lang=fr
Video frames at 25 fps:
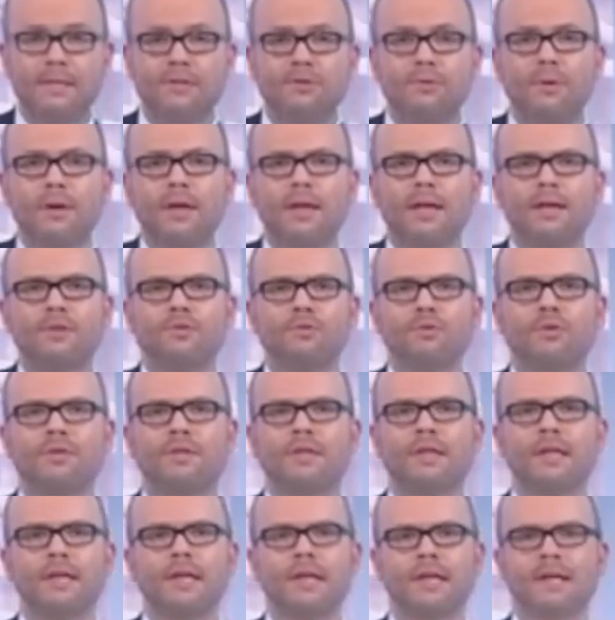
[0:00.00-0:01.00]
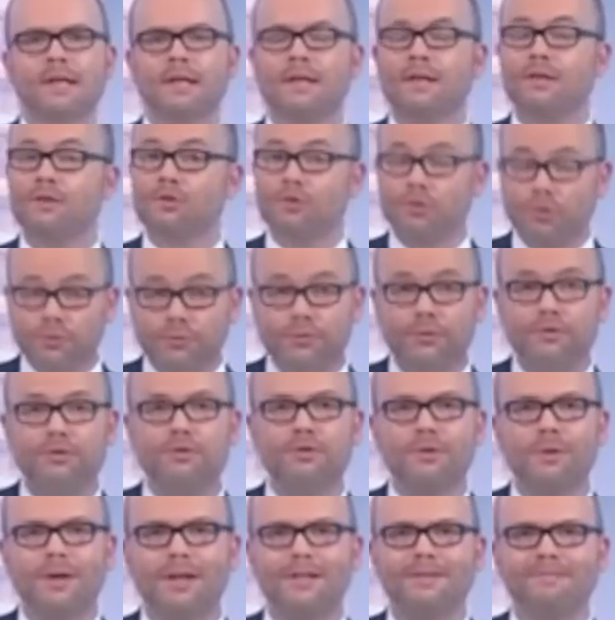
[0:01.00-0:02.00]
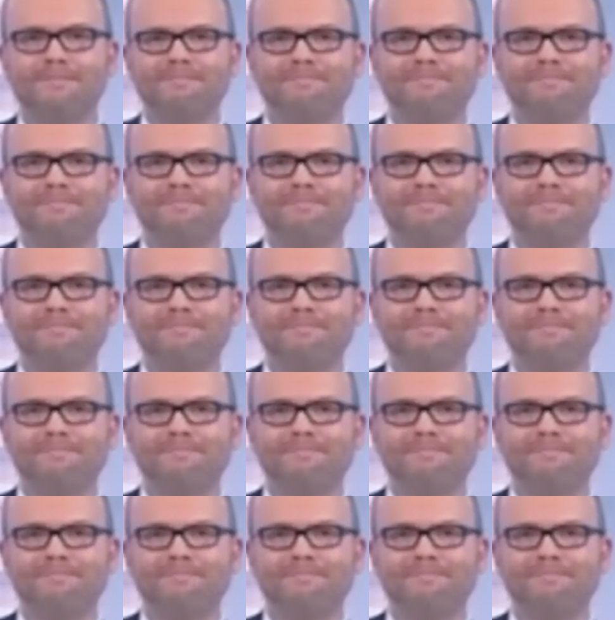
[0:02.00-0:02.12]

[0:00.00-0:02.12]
soirée à tous sur France 3.